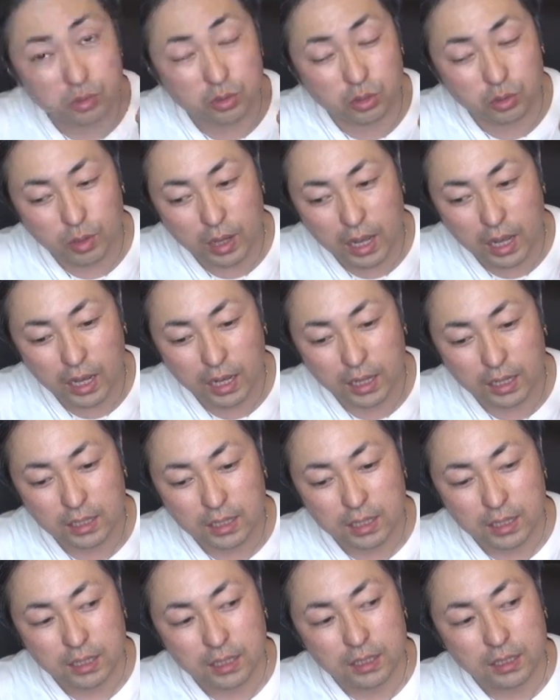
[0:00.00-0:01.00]
というのは、
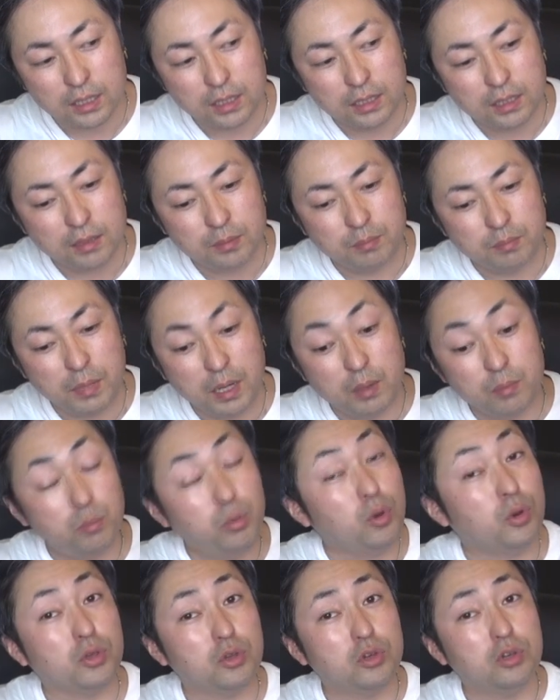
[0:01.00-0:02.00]
まあ、
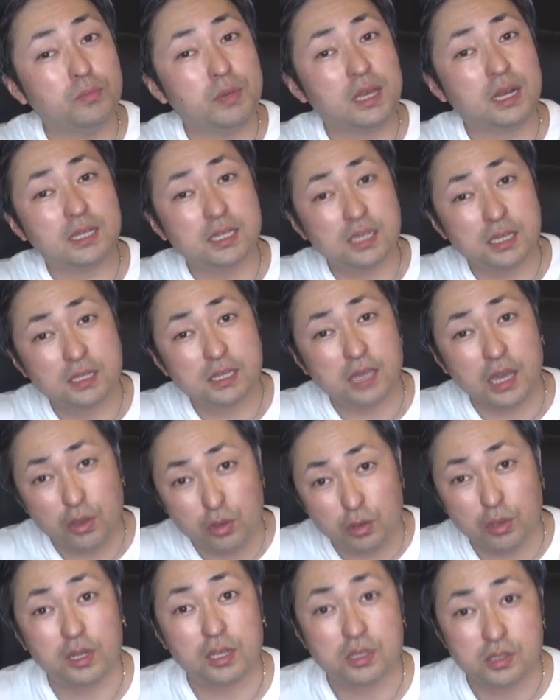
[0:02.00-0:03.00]
某有名な先生が
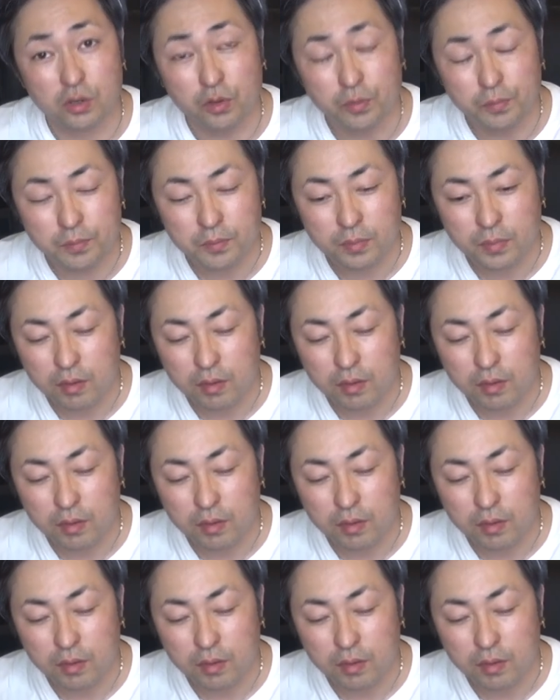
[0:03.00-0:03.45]
言うにはですよ、